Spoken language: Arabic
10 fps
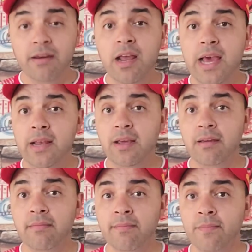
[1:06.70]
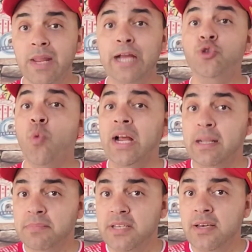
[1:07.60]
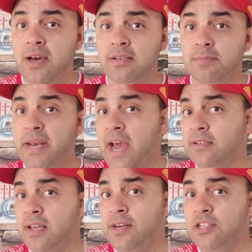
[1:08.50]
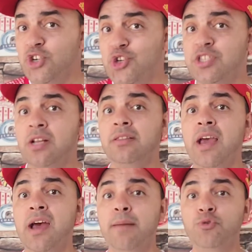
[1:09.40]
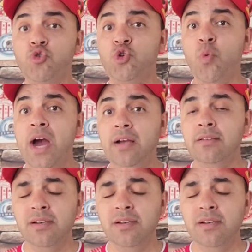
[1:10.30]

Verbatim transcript: الاهلي عنده واحد الامتياز من حيث النتيجه ديال الذهاب جوج لواحد